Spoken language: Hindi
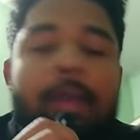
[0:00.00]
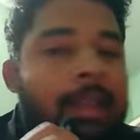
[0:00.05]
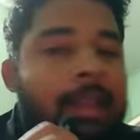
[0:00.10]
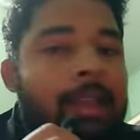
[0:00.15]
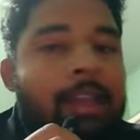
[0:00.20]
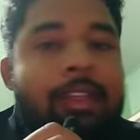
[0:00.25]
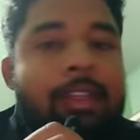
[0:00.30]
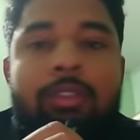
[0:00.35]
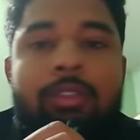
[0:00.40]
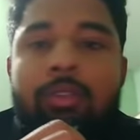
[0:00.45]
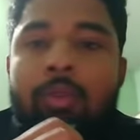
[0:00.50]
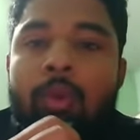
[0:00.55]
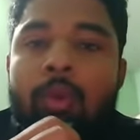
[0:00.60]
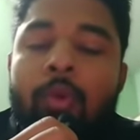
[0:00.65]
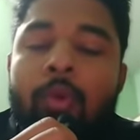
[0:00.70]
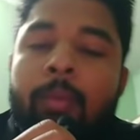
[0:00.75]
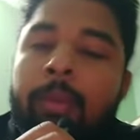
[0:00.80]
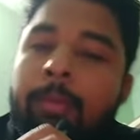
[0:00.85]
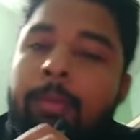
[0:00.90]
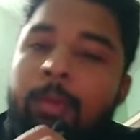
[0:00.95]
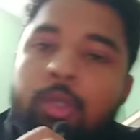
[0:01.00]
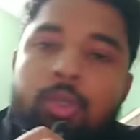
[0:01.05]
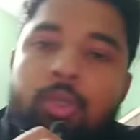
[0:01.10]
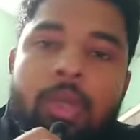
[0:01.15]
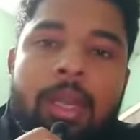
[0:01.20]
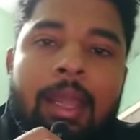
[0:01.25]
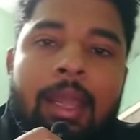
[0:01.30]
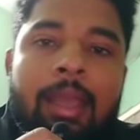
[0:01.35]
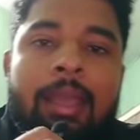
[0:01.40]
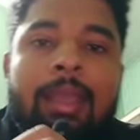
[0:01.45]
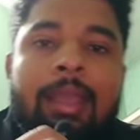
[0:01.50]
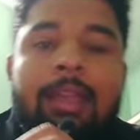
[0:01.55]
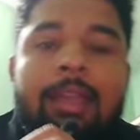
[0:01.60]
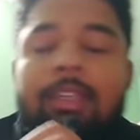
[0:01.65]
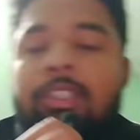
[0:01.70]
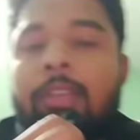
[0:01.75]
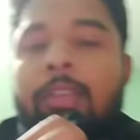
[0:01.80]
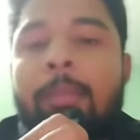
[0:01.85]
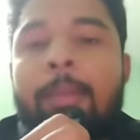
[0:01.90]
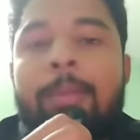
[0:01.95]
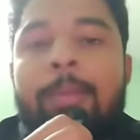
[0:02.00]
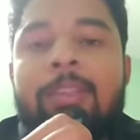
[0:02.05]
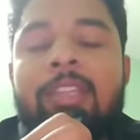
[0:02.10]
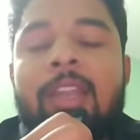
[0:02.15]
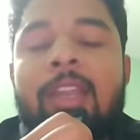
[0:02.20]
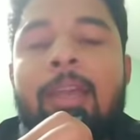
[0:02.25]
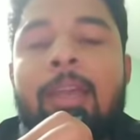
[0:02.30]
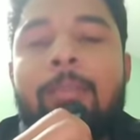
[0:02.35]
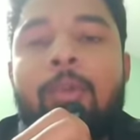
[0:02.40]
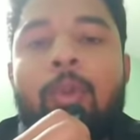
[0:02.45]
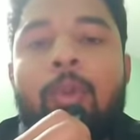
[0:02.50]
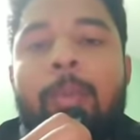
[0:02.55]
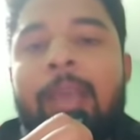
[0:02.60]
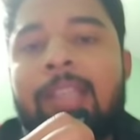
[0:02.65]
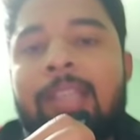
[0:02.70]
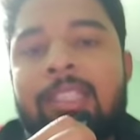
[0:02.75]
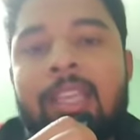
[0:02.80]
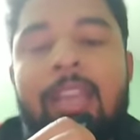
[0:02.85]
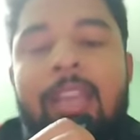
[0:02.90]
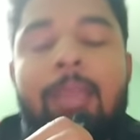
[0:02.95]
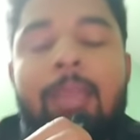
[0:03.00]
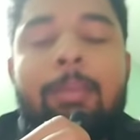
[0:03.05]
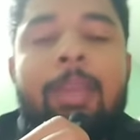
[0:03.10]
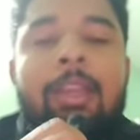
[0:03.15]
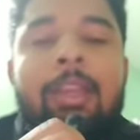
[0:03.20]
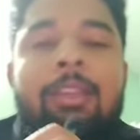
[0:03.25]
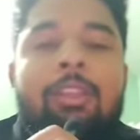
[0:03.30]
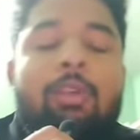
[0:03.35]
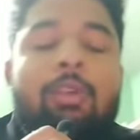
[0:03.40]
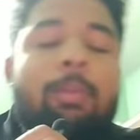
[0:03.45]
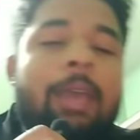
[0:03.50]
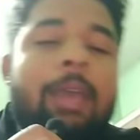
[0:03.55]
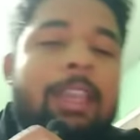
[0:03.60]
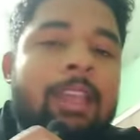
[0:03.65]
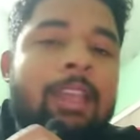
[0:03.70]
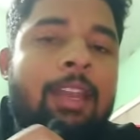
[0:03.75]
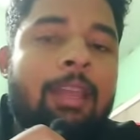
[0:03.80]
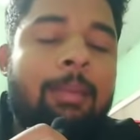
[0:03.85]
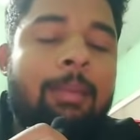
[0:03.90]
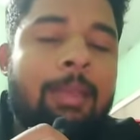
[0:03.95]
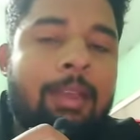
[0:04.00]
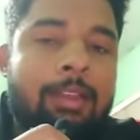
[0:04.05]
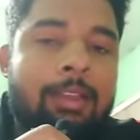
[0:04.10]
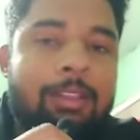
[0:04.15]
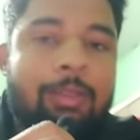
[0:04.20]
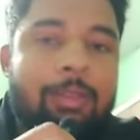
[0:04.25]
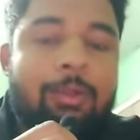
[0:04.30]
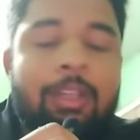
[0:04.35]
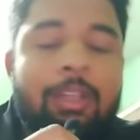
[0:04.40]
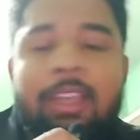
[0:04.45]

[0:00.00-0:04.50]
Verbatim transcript: इंग्लिश दोनों में म्यूचुअल है इंग्लिश की प्रिपरेशन आप ग्रुप एक्स के लिए भी करते हो बाई के लिए भी करते हो